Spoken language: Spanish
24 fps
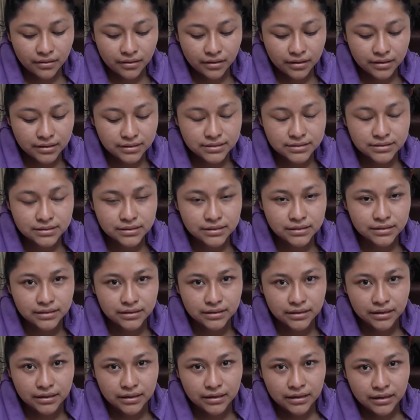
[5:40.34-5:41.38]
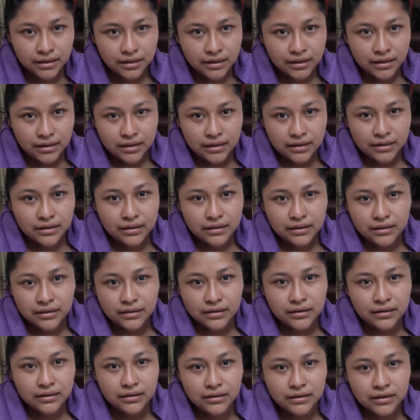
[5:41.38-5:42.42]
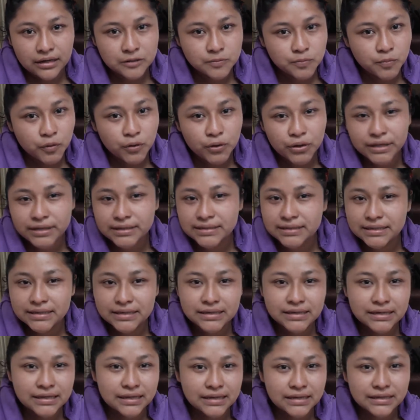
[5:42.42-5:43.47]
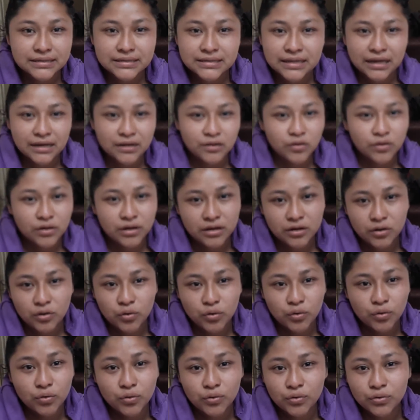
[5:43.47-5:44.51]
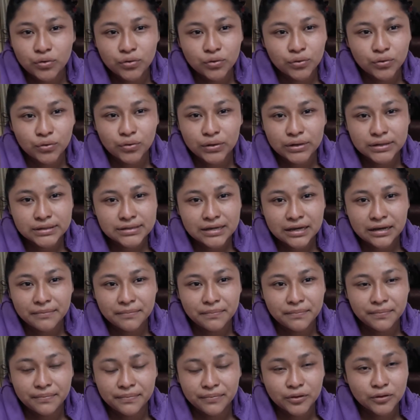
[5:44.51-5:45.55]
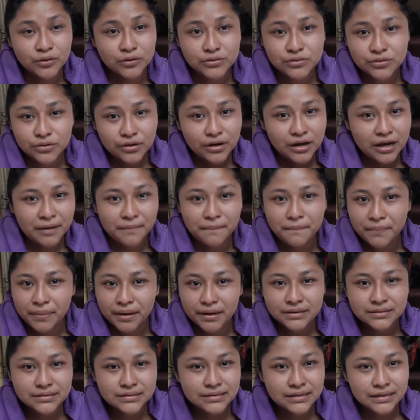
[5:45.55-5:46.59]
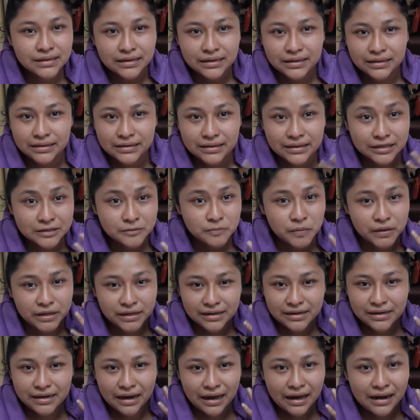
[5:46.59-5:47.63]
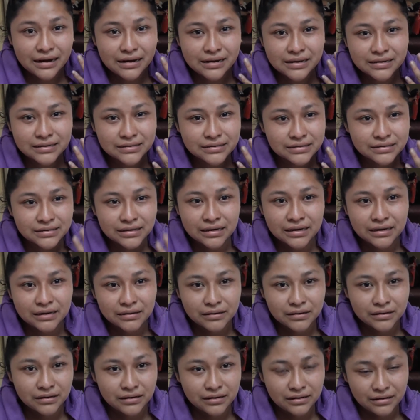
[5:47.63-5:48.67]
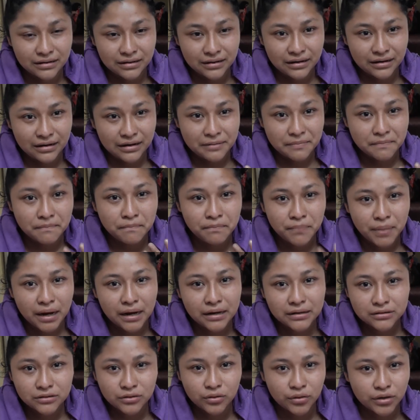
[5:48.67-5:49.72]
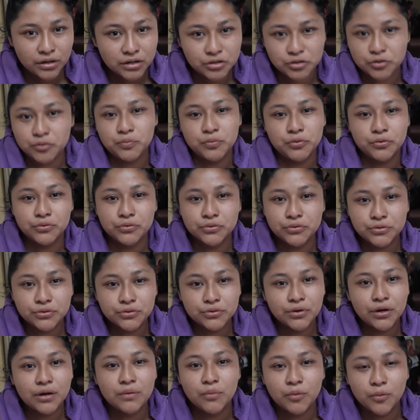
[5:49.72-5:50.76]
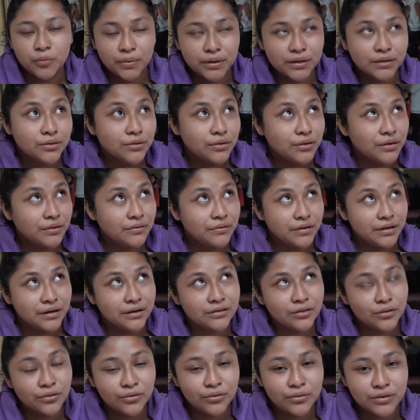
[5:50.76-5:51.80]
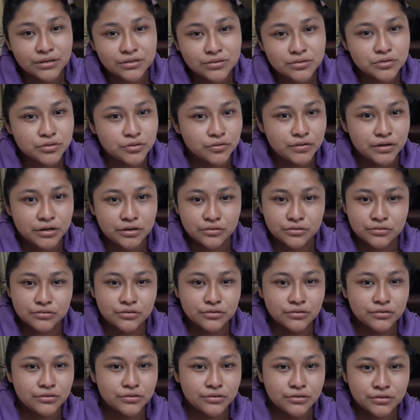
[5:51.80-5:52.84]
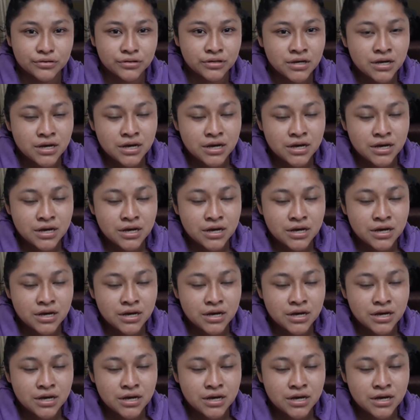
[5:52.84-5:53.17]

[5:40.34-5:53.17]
Es, eh, les puedo decir que es algo que no, es no soy capaz de, explicarles el, impacto que esto produció al momento de ver todo eso sobre nosotros.